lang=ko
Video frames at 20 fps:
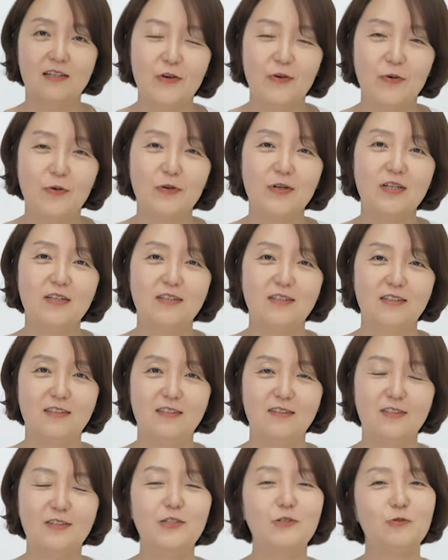
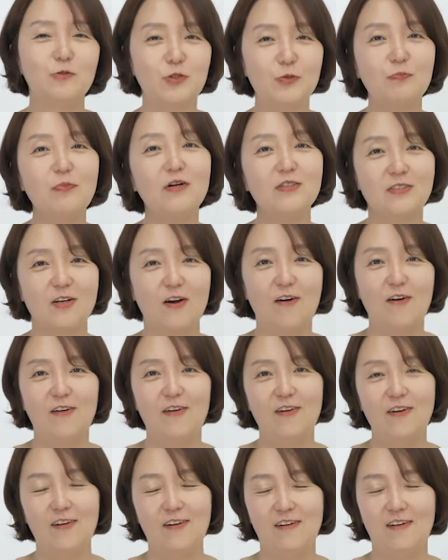용기를 드리고 싶어서
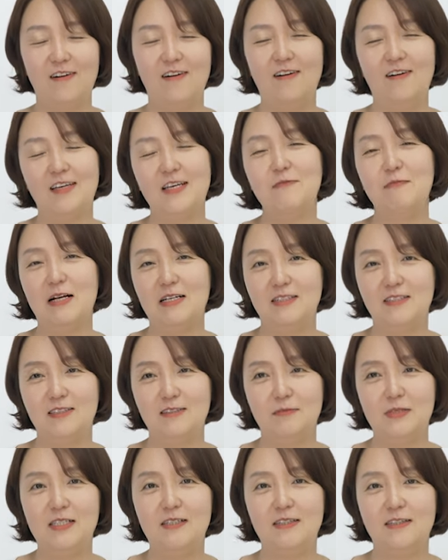어, 이
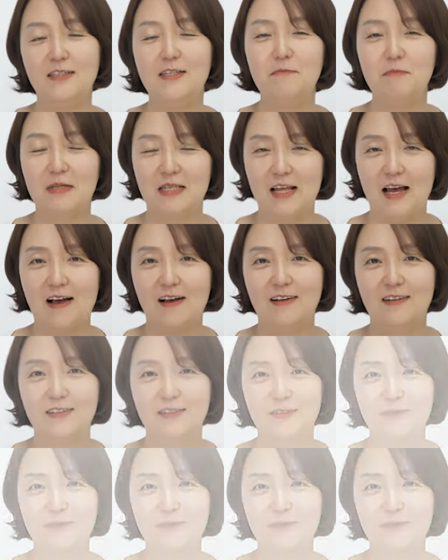말씀을 드립니다.